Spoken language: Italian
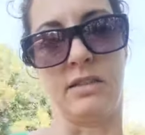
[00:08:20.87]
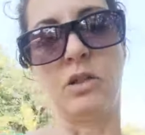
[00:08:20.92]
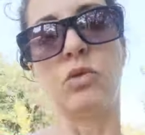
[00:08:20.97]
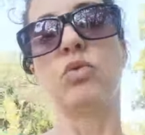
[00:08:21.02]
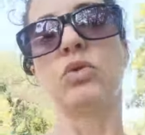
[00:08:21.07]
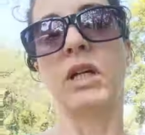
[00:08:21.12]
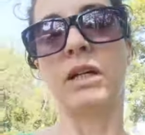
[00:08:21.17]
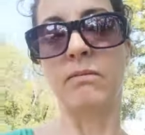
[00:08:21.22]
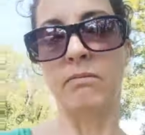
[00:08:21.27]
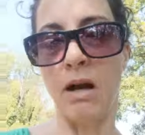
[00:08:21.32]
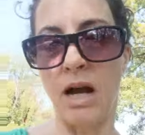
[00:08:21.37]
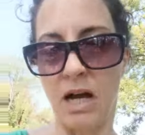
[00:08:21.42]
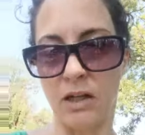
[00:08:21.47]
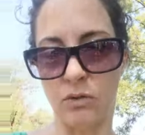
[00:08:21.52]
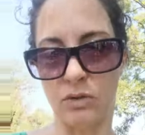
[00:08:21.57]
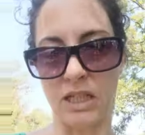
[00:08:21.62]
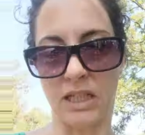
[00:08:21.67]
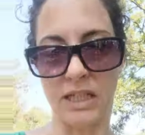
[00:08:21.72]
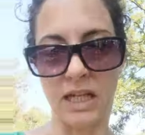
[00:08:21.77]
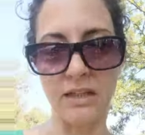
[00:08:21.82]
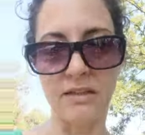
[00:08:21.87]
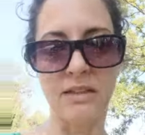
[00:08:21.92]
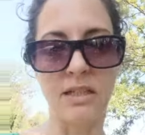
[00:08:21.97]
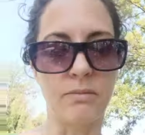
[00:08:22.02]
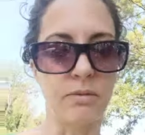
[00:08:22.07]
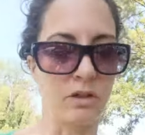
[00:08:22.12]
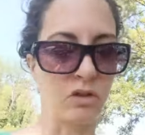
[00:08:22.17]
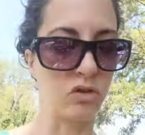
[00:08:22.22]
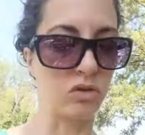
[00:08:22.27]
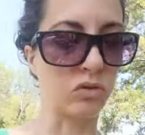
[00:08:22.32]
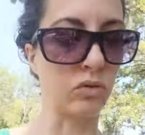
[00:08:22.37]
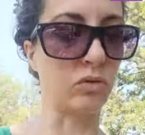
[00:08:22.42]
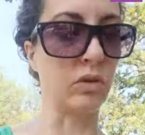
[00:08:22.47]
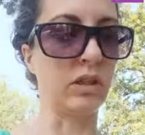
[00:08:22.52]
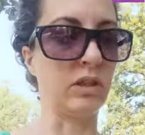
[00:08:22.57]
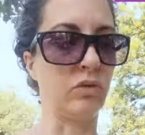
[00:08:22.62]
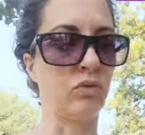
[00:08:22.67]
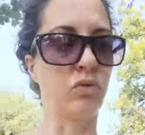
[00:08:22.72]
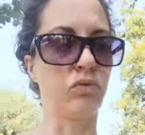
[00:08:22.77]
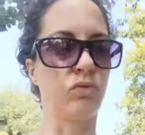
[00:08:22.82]
tenuta in mano da tante
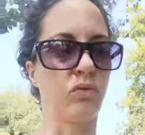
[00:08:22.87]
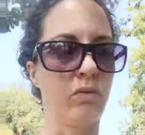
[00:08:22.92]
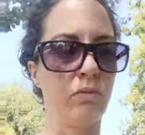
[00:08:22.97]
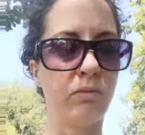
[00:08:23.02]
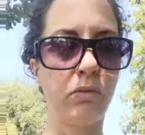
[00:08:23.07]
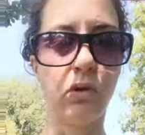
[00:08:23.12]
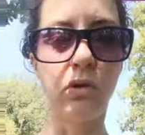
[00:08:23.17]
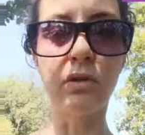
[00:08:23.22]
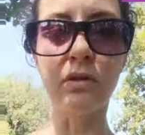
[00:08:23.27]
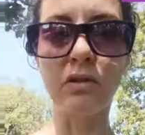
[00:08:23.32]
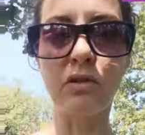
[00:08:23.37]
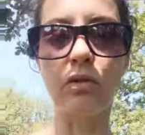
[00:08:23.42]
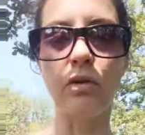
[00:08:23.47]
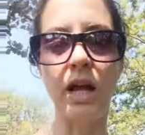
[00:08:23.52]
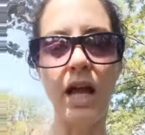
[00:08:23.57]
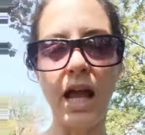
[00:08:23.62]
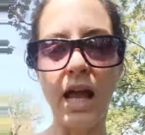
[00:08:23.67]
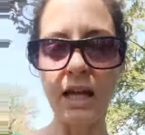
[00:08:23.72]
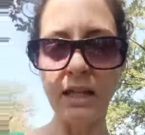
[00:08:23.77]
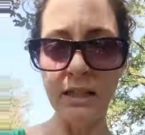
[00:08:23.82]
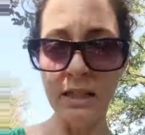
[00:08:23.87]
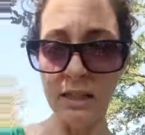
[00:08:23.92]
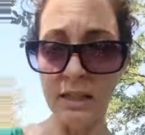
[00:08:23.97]
persone in tutto il mondo, è